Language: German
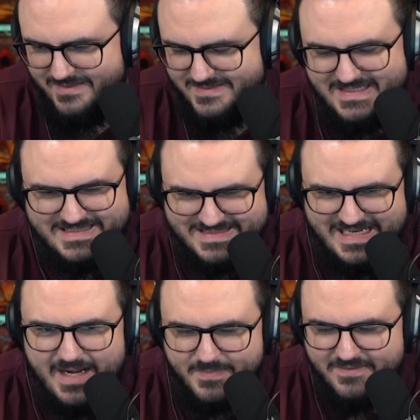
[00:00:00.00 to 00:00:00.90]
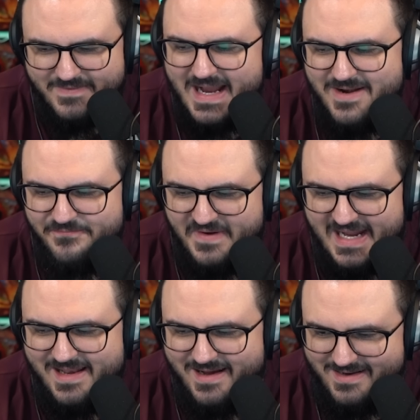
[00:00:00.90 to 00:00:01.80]
das Statement war ein
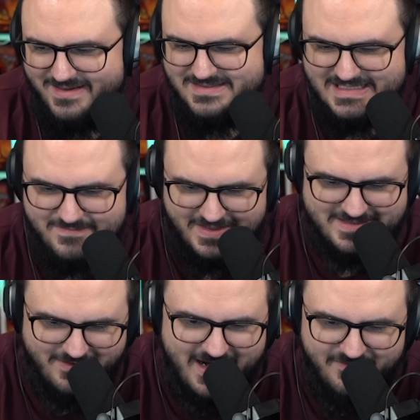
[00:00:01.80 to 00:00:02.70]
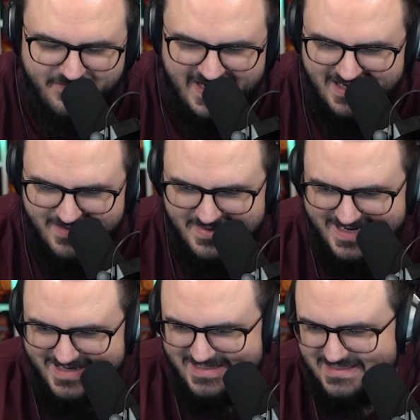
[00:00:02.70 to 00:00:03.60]
Fehler. Das war so ein Fehler,
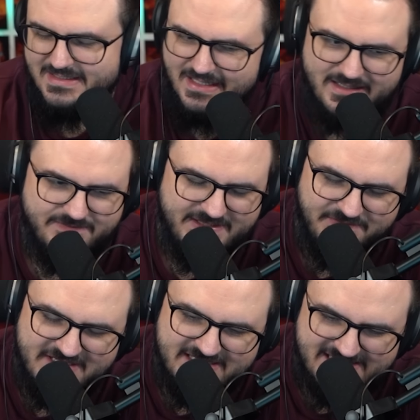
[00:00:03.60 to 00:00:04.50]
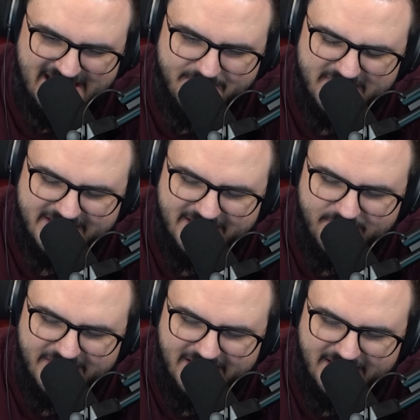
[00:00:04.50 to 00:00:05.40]
Mann. Aber ah, wir von der Statement
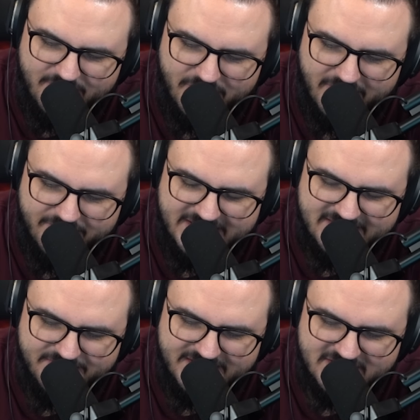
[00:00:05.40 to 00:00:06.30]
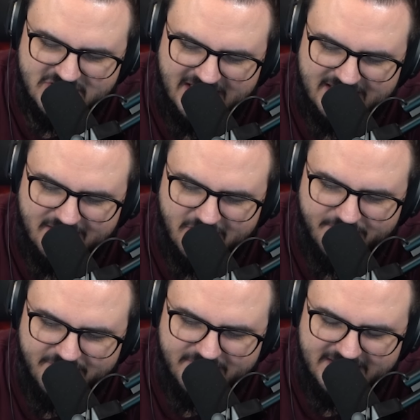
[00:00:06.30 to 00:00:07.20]
GmbH, Bruder, wir, wir schlagen die
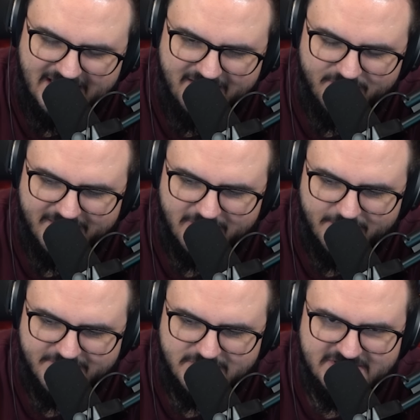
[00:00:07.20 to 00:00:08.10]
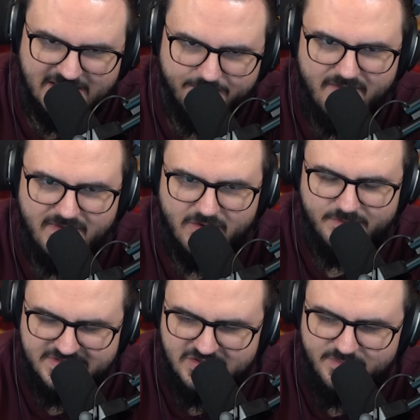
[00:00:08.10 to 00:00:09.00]
Köpfe, die Hände über den Kopf zusammen.
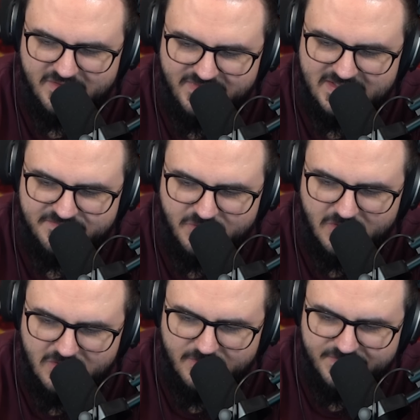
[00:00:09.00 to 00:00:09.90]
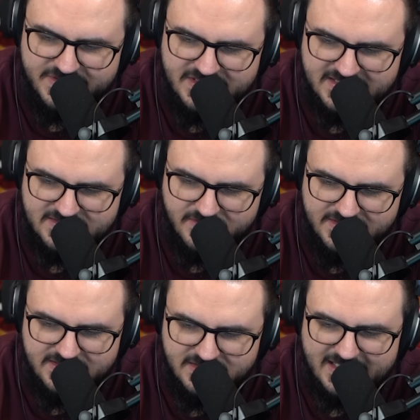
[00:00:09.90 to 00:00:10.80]
Warum es immer wieder vorkommt, dass
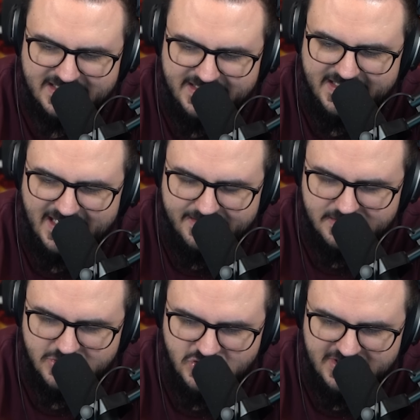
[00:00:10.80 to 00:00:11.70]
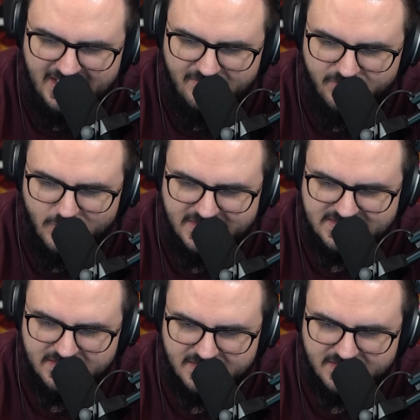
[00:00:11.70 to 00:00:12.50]
solche gigantischen Influencer